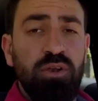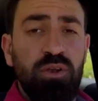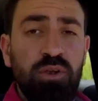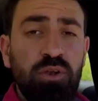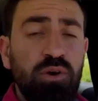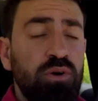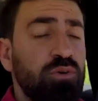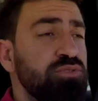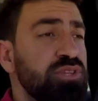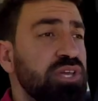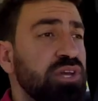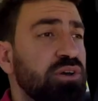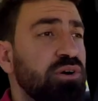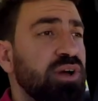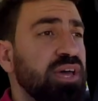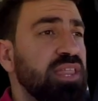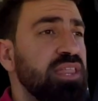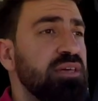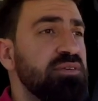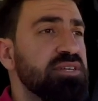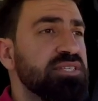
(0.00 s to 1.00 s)
lo único
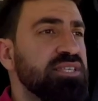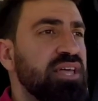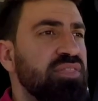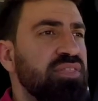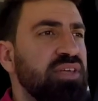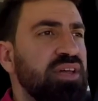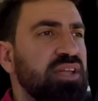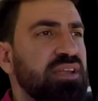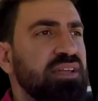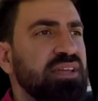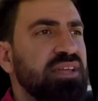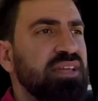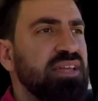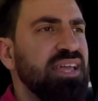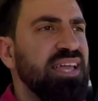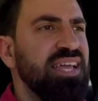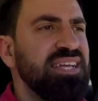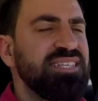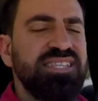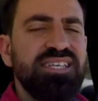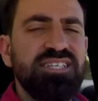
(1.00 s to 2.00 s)
que debes de hacer
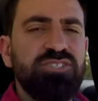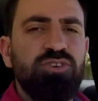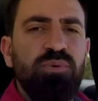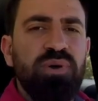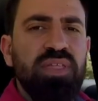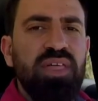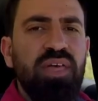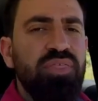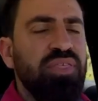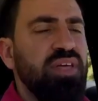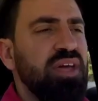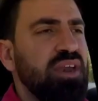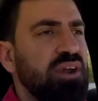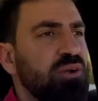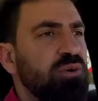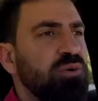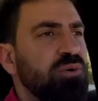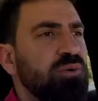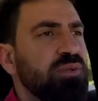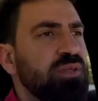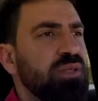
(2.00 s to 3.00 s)
es
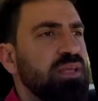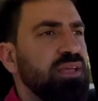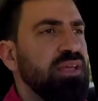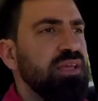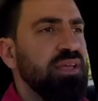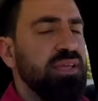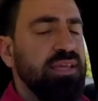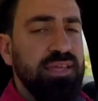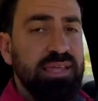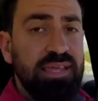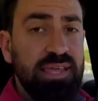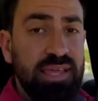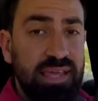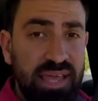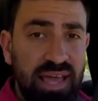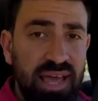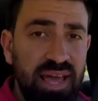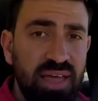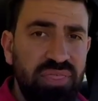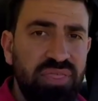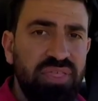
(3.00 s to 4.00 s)
desobedecerlo. ¿Y
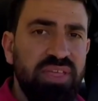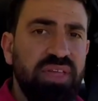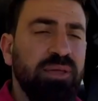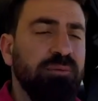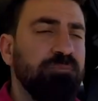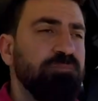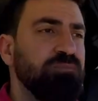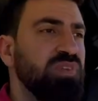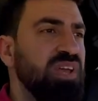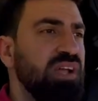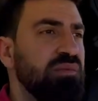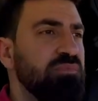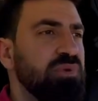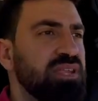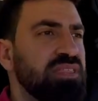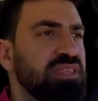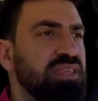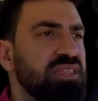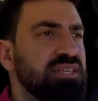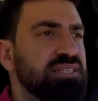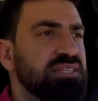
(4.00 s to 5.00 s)
qué hace? el
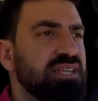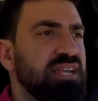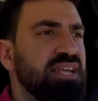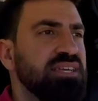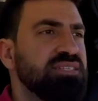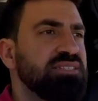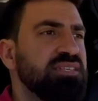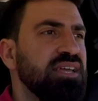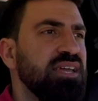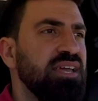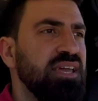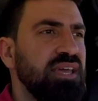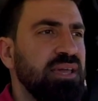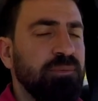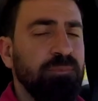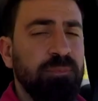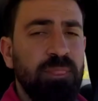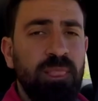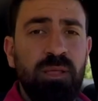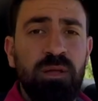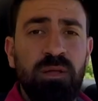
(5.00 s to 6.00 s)
Mercedes clase E,
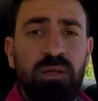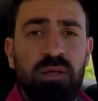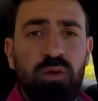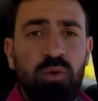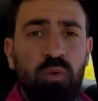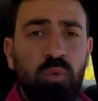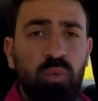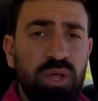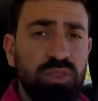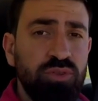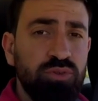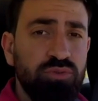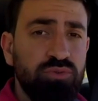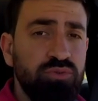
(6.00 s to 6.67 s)
cuando